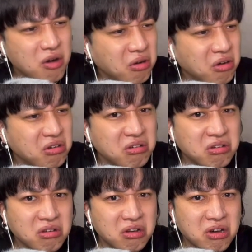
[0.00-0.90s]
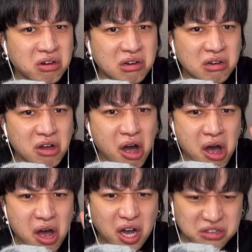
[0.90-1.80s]
ヤホ
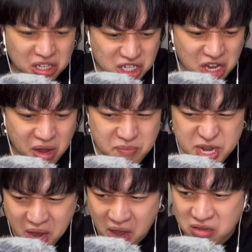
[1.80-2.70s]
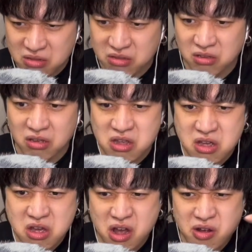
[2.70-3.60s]
私なんて見て
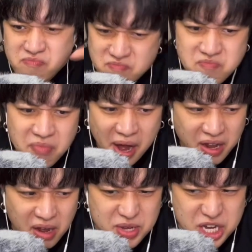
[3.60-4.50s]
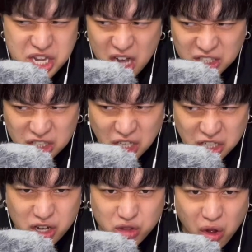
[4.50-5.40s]
前髪に矢刺
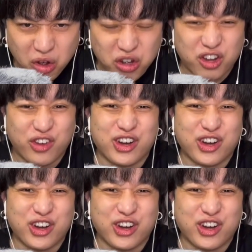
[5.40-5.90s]
さってるの